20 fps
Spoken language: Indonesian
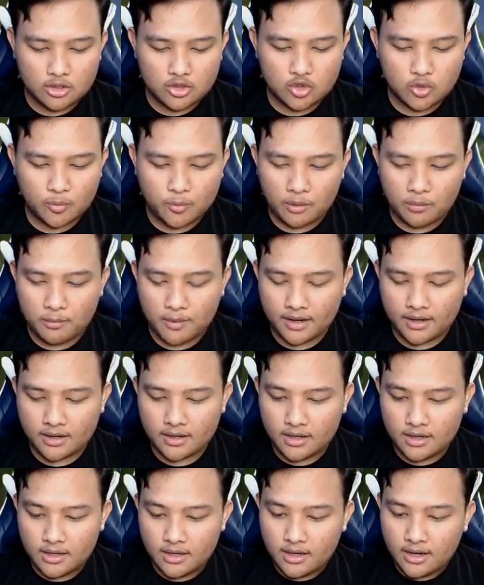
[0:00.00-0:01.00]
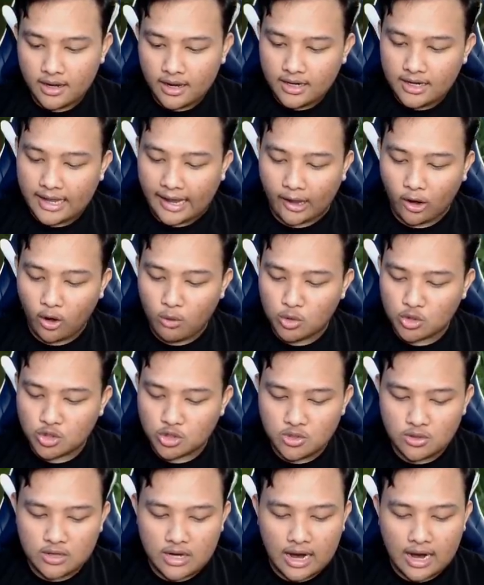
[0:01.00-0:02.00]
Superman. Ini hero musuh
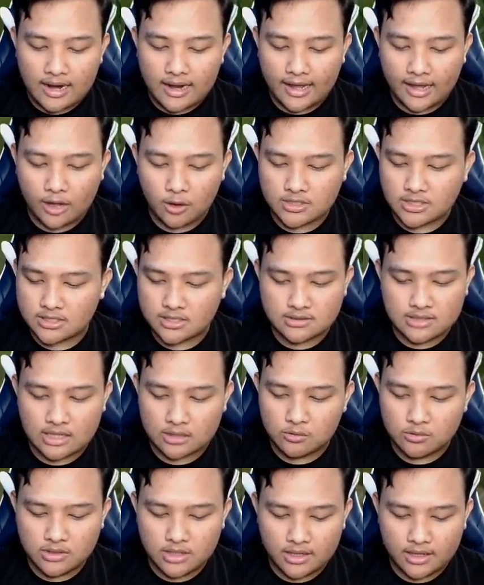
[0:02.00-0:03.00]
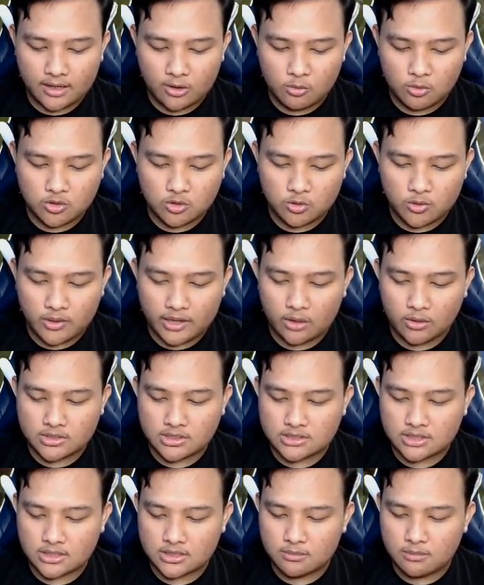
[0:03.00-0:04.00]
juga nggak ada hero season satunya. Hero musuh tuh hero
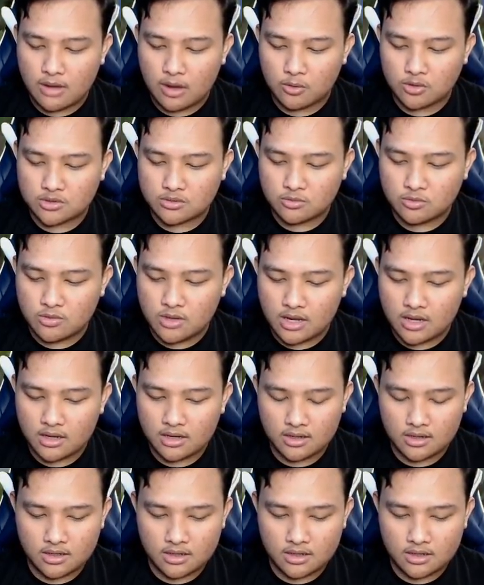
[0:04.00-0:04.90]
season baru semua.